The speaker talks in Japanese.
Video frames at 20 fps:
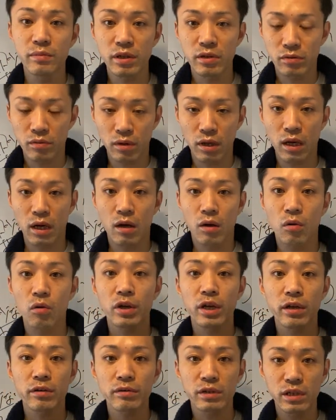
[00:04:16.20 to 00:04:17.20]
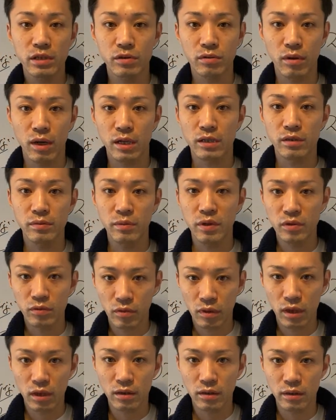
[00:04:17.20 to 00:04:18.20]
るのか顧客リストを集めるの
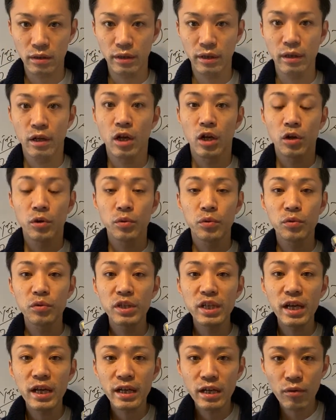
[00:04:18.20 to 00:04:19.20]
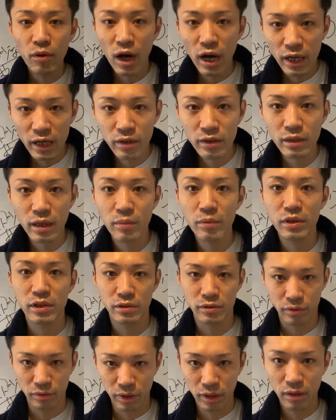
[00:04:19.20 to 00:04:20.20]
かって売り上げを上げるためで
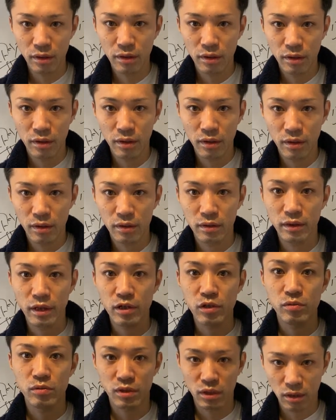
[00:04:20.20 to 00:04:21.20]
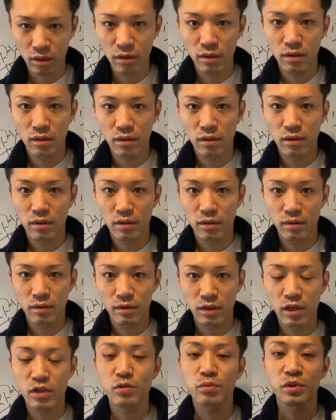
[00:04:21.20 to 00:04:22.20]
すよね大丈夫ですか
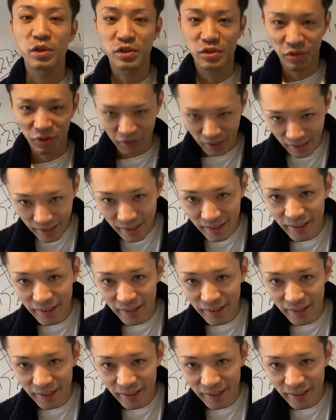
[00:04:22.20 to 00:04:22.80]
大丈夫ですよね